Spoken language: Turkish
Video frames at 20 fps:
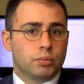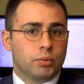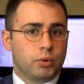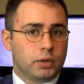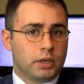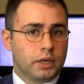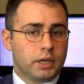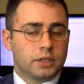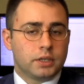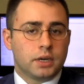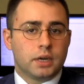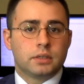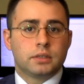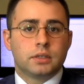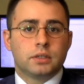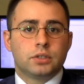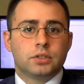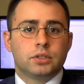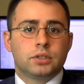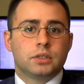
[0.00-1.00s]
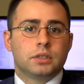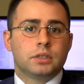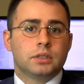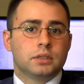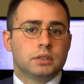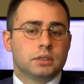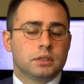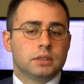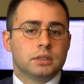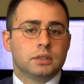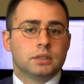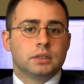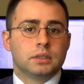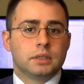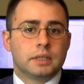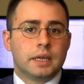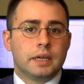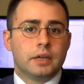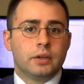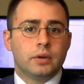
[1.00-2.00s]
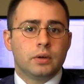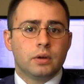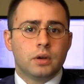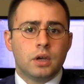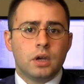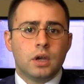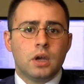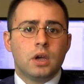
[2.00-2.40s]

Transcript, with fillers: Bu bölgede kar satışları e, geliyor.